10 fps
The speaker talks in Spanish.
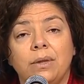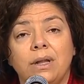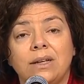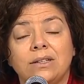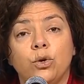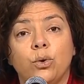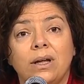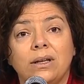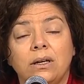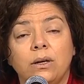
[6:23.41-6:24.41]
de la
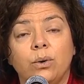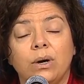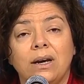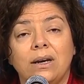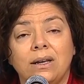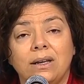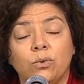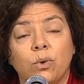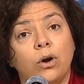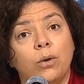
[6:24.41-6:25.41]
ciudad de Neuquén y
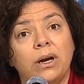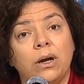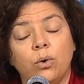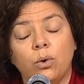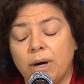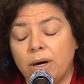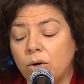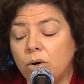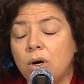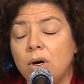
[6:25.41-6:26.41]
su aglomeración
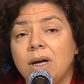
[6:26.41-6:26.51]
urbano